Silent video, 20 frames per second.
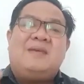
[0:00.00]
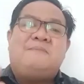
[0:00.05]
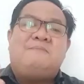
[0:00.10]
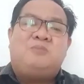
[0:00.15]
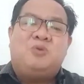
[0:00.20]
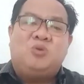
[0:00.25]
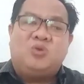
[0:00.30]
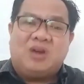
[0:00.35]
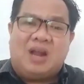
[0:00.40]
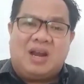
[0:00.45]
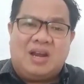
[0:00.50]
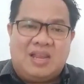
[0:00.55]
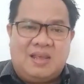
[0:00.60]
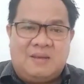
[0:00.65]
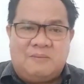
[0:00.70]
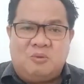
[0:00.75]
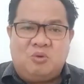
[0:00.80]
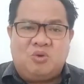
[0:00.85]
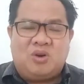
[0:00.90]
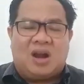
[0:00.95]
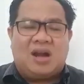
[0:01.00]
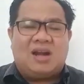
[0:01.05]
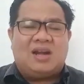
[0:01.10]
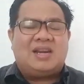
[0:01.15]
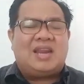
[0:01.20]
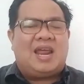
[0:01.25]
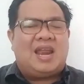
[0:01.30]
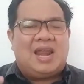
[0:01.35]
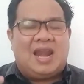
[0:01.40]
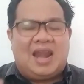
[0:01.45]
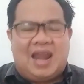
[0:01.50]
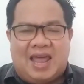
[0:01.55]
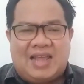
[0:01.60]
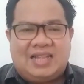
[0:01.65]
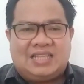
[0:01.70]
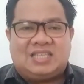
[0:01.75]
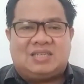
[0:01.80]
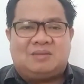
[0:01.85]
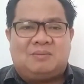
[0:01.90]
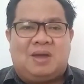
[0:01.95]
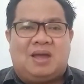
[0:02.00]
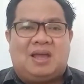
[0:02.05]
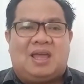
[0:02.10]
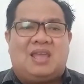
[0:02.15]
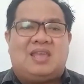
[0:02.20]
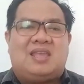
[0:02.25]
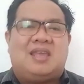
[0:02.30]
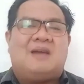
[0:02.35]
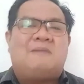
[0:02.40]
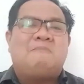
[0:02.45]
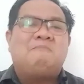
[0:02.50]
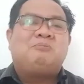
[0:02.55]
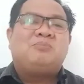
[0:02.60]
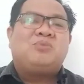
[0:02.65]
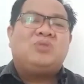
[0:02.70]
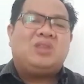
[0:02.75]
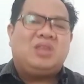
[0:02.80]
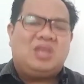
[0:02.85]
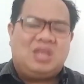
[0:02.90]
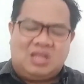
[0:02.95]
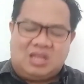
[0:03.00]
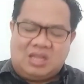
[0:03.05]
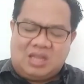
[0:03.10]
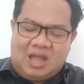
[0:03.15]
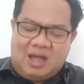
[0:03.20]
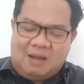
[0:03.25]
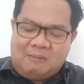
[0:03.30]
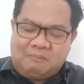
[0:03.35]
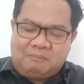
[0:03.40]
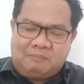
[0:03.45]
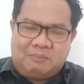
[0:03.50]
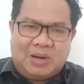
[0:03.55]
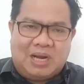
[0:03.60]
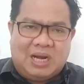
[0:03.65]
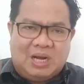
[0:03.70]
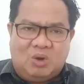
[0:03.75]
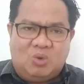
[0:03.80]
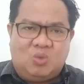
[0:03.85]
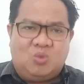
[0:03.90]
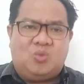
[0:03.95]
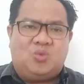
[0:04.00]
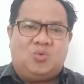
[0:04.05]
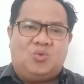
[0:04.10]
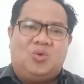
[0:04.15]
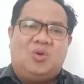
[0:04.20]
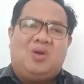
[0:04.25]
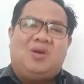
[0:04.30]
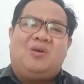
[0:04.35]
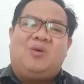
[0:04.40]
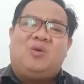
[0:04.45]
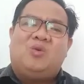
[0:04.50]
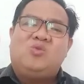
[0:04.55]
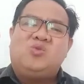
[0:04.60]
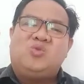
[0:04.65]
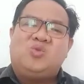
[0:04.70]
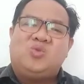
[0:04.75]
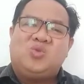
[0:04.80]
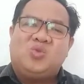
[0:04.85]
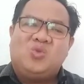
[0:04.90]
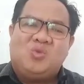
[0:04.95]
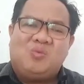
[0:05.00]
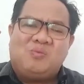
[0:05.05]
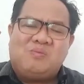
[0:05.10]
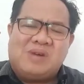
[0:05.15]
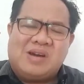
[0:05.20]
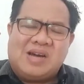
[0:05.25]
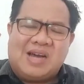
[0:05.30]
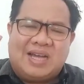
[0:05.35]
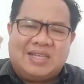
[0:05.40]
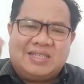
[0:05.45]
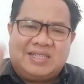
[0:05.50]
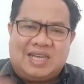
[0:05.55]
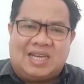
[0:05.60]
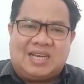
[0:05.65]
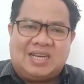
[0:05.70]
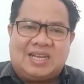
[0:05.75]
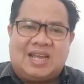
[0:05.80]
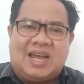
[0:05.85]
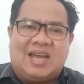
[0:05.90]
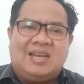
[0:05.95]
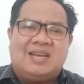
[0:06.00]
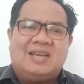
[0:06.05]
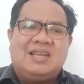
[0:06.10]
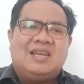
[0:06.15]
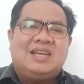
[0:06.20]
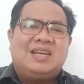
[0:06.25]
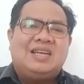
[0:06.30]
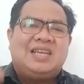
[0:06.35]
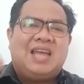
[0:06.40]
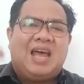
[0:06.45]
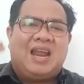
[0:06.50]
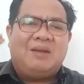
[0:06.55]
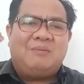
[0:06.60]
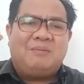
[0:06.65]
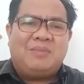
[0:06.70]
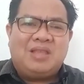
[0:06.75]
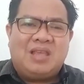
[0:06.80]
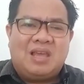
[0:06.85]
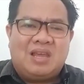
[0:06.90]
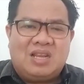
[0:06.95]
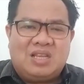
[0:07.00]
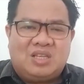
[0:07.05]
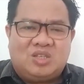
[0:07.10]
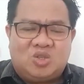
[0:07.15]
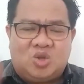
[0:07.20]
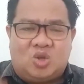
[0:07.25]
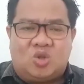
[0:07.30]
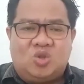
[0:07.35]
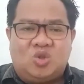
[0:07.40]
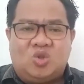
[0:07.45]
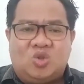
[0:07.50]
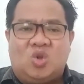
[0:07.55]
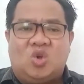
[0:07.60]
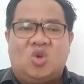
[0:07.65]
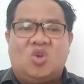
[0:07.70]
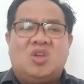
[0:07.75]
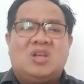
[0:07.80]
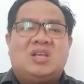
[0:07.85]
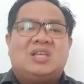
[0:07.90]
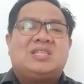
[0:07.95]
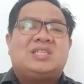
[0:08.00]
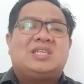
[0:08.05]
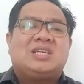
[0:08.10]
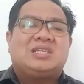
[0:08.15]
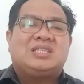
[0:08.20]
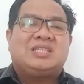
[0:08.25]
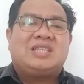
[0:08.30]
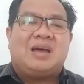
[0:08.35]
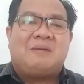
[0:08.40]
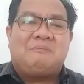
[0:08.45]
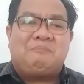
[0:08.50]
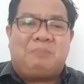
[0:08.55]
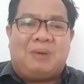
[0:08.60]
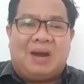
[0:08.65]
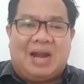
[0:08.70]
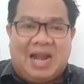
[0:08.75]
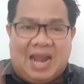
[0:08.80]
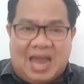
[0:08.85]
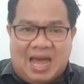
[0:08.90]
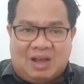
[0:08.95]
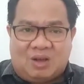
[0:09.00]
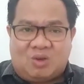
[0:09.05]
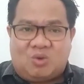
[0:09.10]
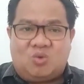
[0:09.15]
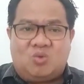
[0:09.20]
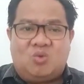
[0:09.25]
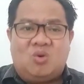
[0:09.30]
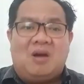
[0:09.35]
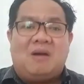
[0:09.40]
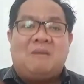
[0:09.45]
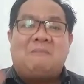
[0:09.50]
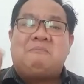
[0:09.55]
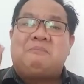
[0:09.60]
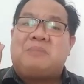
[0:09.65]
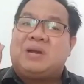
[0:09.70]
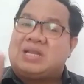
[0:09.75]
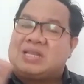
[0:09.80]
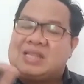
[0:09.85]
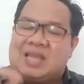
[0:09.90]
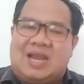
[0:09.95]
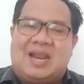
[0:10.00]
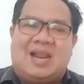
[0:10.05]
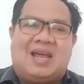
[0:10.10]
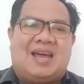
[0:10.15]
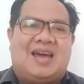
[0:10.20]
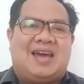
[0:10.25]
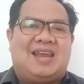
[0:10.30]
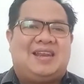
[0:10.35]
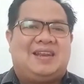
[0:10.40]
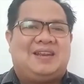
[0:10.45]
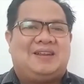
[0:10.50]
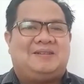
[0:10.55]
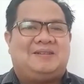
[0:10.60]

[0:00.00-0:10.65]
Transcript: hiburan-hiburan, dan lain sebagainya. Kita perlu untuk mengajarkan dan menjadi contoh serta pelaku pertarakan.